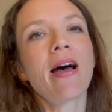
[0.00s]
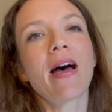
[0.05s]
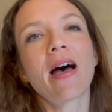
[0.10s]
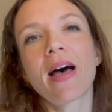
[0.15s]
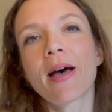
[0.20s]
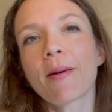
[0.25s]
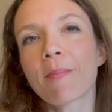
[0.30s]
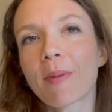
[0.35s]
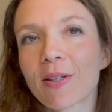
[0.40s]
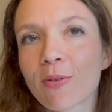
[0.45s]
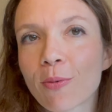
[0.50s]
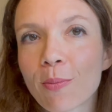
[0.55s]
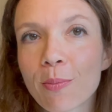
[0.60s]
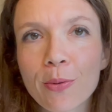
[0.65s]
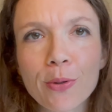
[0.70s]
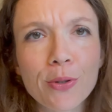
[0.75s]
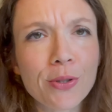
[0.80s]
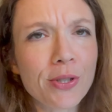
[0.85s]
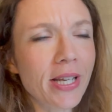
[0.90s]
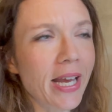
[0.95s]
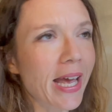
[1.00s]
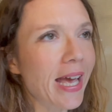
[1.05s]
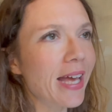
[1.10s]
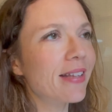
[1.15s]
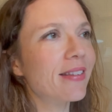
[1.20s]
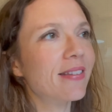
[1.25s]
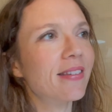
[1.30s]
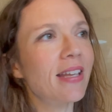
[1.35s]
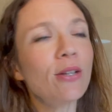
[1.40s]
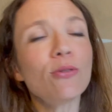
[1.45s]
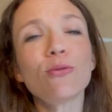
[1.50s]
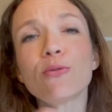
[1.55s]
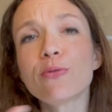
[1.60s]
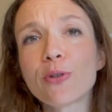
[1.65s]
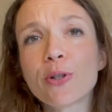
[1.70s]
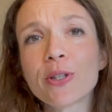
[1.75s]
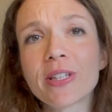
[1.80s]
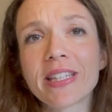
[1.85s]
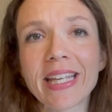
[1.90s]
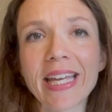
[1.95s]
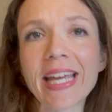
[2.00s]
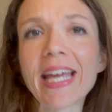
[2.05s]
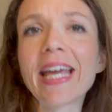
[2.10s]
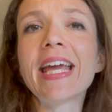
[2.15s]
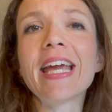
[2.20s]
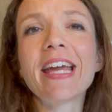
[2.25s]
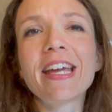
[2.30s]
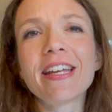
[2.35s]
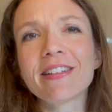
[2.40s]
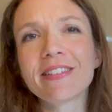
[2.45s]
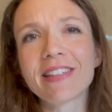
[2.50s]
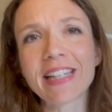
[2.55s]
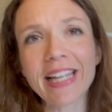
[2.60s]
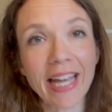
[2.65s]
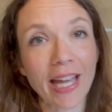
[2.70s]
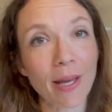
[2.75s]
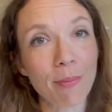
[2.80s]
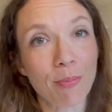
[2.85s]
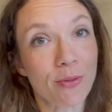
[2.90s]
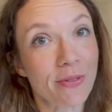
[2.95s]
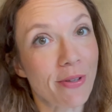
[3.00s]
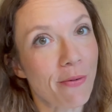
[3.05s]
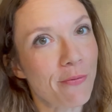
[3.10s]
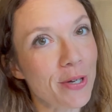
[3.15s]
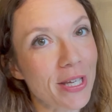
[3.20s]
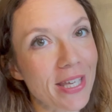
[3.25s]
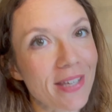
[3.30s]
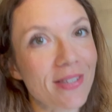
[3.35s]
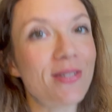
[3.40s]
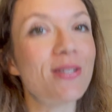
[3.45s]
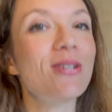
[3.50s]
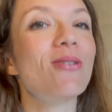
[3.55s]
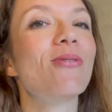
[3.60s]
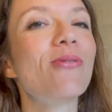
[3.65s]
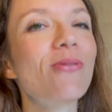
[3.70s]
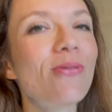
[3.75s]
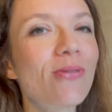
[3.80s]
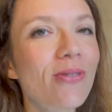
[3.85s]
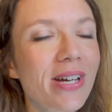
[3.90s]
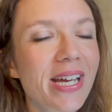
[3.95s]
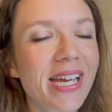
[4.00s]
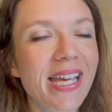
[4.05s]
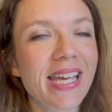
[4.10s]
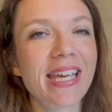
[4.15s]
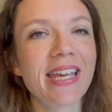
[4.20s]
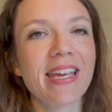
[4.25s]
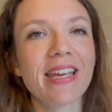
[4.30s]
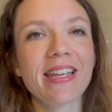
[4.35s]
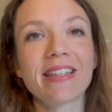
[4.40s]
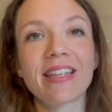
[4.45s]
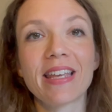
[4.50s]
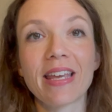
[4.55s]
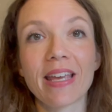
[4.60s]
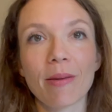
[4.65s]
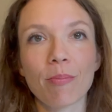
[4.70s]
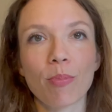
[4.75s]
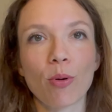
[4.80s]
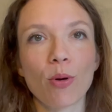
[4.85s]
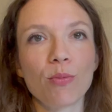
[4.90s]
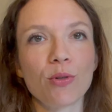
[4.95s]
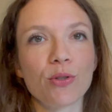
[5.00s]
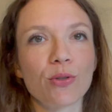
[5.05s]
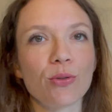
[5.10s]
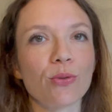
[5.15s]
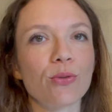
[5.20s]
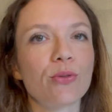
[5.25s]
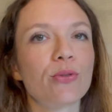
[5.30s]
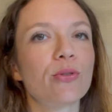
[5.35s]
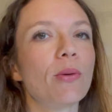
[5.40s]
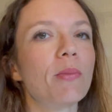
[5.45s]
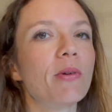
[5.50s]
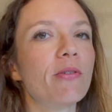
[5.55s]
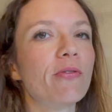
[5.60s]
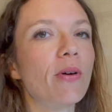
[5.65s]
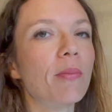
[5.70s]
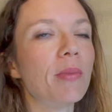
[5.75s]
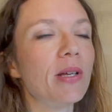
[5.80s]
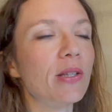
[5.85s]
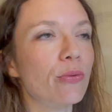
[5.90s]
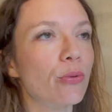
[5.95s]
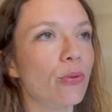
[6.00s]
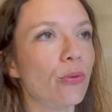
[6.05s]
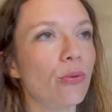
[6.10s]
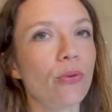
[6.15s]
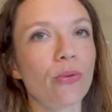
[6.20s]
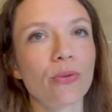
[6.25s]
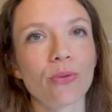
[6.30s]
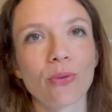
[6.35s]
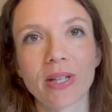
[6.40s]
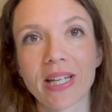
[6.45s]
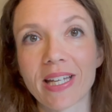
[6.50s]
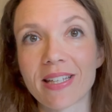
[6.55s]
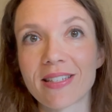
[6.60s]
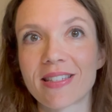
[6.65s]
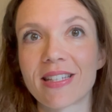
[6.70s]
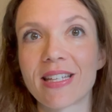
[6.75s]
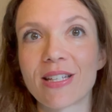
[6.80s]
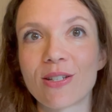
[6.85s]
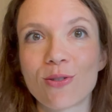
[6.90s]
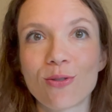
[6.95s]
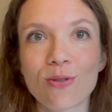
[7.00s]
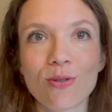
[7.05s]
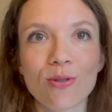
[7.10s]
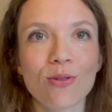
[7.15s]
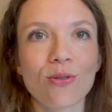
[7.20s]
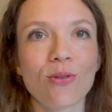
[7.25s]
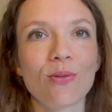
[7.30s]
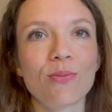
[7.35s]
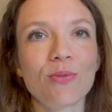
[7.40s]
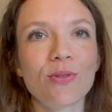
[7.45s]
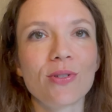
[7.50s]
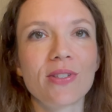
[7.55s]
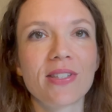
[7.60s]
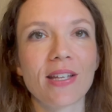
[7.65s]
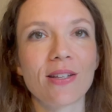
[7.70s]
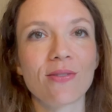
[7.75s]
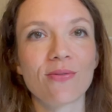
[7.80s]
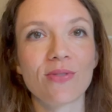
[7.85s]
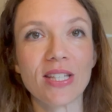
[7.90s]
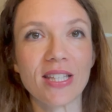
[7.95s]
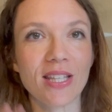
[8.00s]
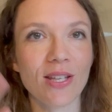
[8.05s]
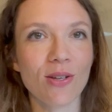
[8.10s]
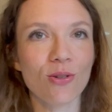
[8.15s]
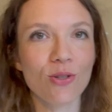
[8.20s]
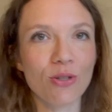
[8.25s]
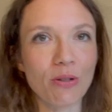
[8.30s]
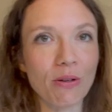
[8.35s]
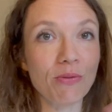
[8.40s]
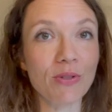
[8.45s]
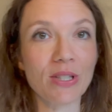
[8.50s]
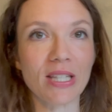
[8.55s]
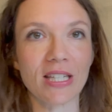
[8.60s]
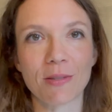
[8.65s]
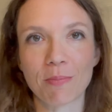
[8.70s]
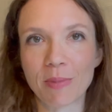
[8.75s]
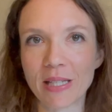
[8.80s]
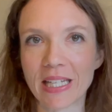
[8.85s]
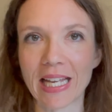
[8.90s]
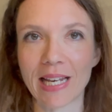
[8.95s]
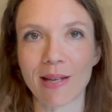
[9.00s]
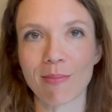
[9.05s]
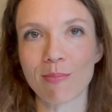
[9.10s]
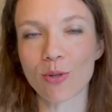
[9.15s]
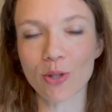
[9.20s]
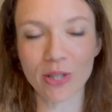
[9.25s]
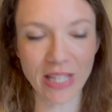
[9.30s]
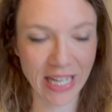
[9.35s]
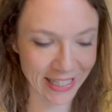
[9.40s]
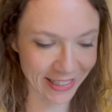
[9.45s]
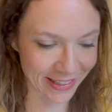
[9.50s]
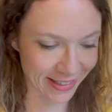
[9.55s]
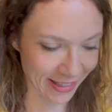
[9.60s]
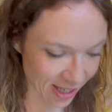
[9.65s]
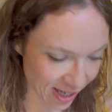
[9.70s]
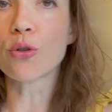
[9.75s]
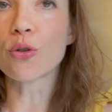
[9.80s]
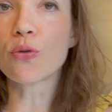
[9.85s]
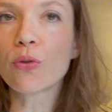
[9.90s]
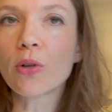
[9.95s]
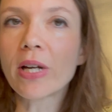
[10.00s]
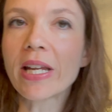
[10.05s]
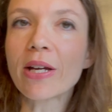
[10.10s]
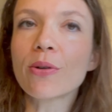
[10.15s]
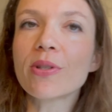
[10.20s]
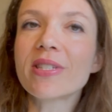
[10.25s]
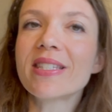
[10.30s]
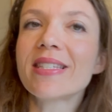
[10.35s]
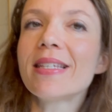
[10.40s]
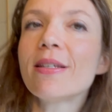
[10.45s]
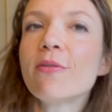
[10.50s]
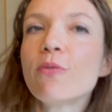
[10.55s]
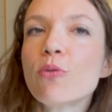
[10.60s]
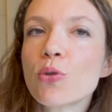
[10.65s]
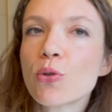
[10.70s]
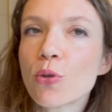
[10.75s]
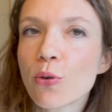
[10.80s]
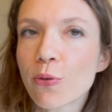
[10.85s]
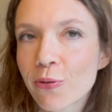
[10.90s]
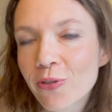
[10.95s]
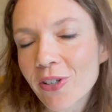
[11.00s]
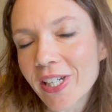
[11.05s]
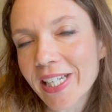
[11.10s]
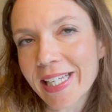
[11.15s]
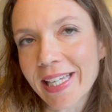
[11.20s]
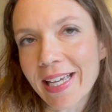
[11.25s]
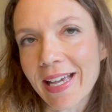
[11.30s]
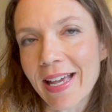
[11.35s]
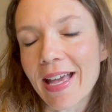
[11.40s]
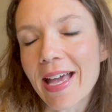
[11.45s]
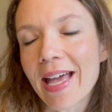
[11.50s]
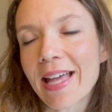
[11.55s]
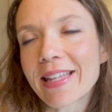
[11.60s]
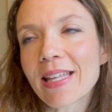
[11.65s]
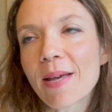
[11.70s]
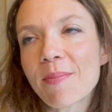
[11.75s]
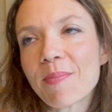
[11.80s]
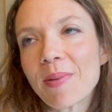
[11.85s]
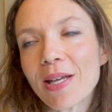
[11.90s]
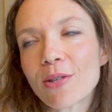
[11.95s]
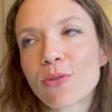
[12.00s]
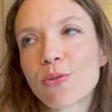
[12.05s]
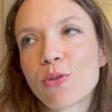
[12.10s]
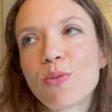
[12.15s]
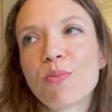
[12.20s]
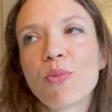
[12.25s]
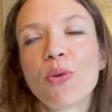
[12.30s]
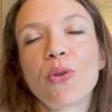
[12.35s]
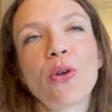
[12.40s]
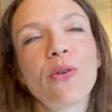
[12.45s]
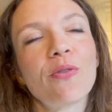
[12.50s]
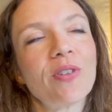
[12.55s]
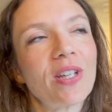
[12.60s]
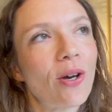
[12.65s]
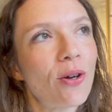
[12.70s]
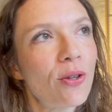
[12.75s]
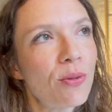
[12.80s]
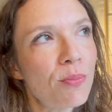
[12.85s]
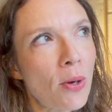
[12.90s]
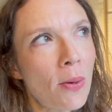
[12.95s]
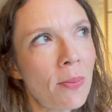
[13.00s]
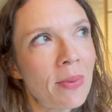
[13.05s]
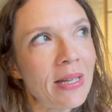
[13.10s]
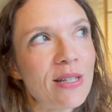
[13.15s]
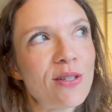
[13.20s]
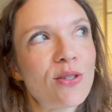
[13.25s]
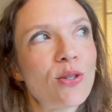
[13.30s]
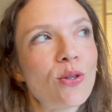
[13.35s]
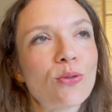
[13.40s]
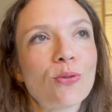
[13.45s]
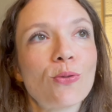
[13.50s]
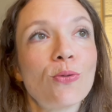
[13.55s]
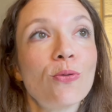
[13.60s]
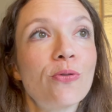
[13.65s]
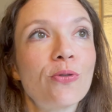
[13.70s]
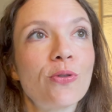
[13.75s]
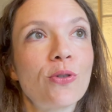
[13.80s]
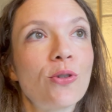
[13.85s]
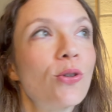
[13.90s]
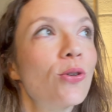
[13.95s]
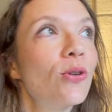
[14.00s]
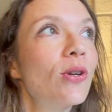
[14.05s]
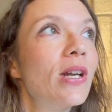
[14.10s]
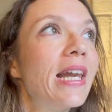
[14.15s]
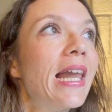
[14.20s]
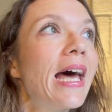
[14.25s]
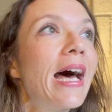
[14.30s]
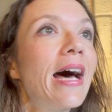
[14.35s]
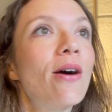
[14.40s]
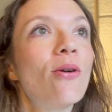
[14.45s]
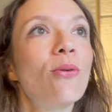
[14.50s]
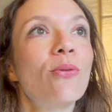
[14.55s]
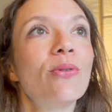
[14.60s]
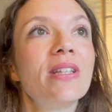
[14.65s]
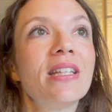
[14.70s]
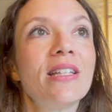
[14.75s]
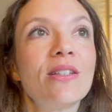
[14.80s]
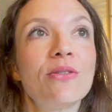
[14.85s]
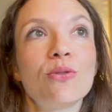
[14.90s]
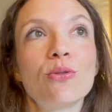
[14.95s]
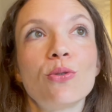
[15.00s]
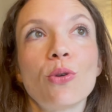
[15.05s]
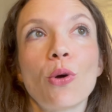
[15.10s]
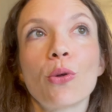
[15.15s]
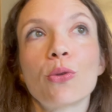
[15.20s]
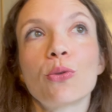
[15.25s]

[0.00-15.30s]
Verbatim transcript: un patron pochette, des nouveautés, les réponses à vos questions et des promotions sur mes formations. Donc restez jusqu'au bout de cette vidéo, je vais vous expliquer les modalités. Je voulais aussi vous offrir un aperçu de mon environnement, mais il se trouve que là on est sur